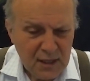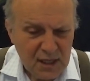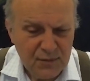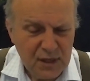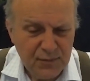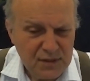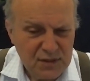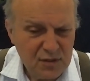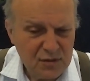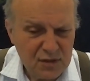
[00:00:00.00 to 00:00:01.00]
i mieli
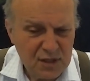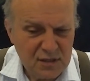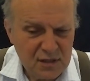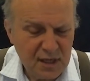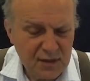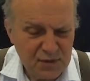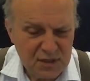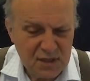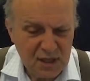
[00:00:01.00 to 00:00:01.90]
50 tysięcy, jak przesinam